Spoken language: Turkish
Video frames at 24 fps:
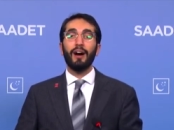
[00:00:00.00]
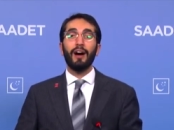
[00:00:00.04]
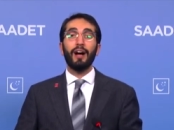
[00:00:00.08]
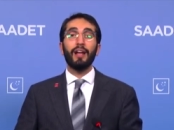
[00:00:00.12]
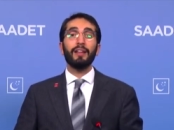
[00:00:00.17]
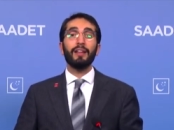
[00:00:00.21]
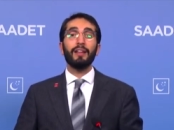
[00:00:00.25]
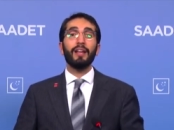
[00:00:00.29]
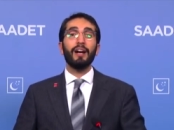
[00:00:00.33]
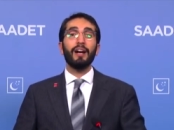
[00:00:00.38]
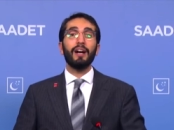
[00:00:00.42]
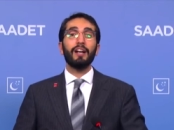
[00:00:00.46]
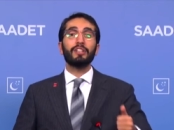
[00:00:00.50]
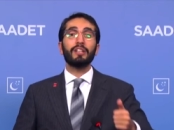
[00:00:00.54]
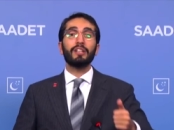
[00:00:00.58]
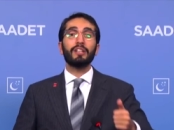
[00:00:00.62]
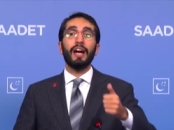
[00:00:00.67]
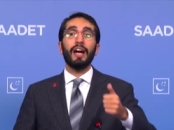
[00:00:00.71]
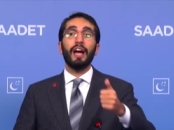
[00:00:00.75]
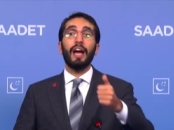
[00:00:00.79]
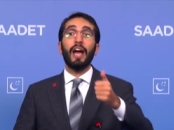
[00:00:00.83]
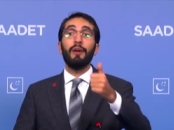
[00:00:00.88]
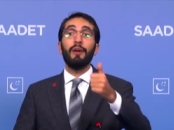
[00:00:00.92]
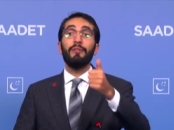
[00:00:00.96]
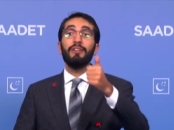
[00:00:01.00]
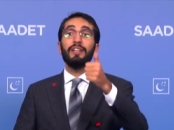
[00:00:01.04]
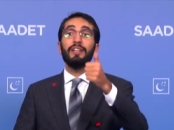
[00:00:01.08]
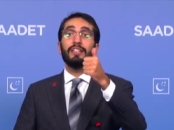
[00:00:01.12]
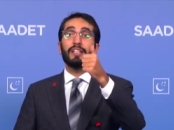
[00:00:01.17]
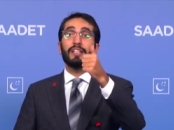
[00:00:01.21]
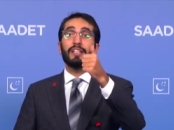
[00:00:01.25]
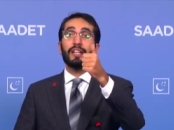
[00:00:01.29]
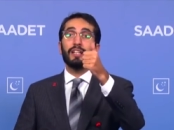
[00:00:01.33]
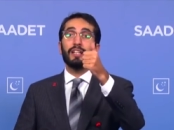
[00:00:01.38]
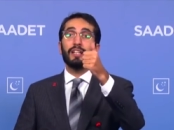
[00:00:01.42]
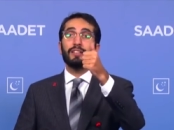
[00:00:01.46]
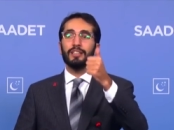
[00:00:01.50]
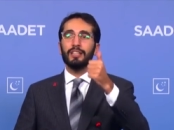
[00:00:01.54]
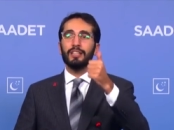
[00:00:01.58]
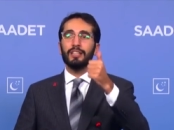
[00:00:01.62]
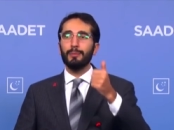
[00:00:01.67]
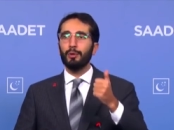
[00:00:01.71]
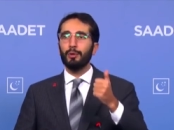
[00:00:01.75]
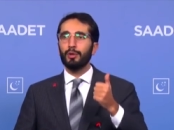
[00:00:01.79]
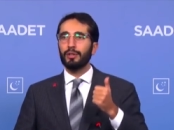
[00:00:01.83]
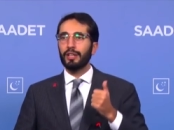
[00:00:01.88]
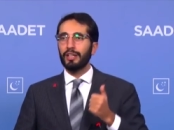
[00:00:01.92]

Allah aşkına evin kirasını kim